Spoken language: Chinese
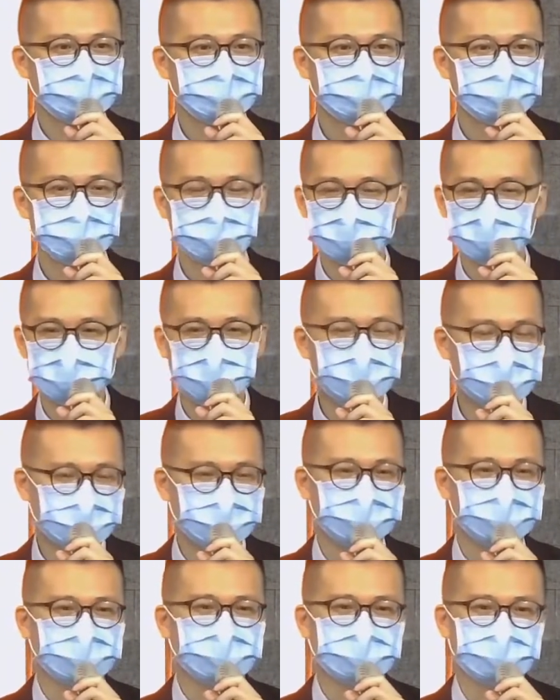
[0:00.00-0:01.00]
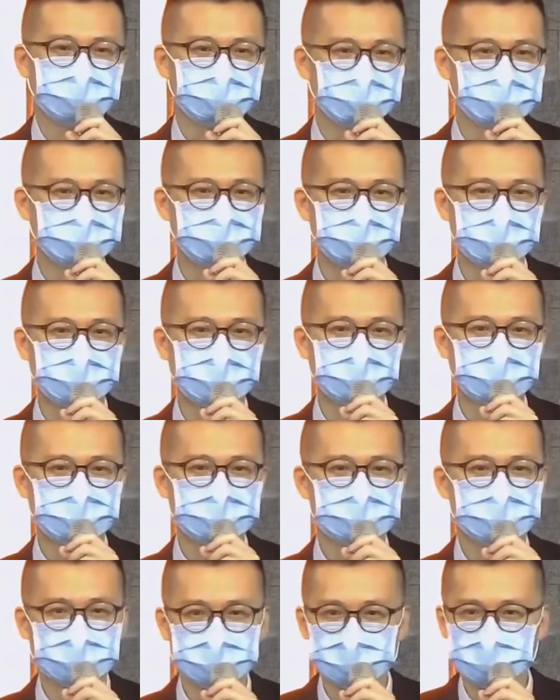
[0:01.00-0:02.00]
每一个人的可能都不一样。
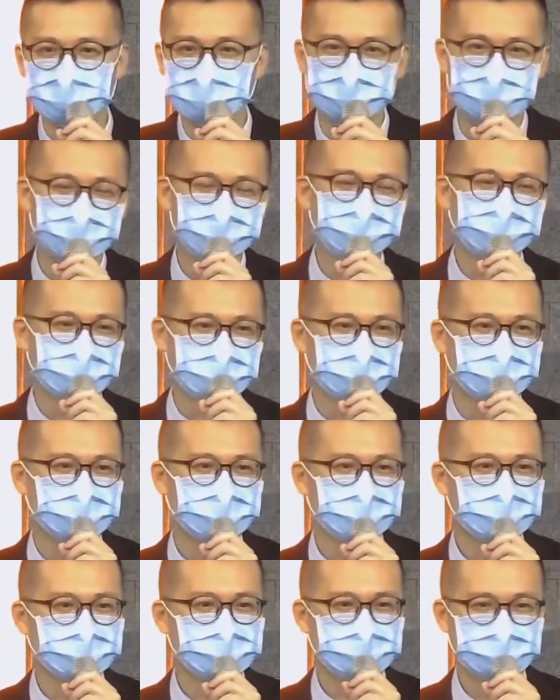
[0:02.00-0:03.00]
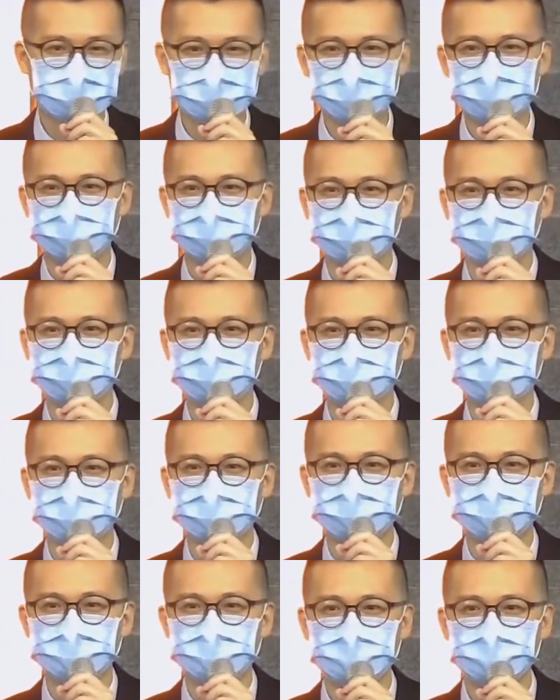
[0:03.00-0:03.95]
相信你跟我的应该也都不一样。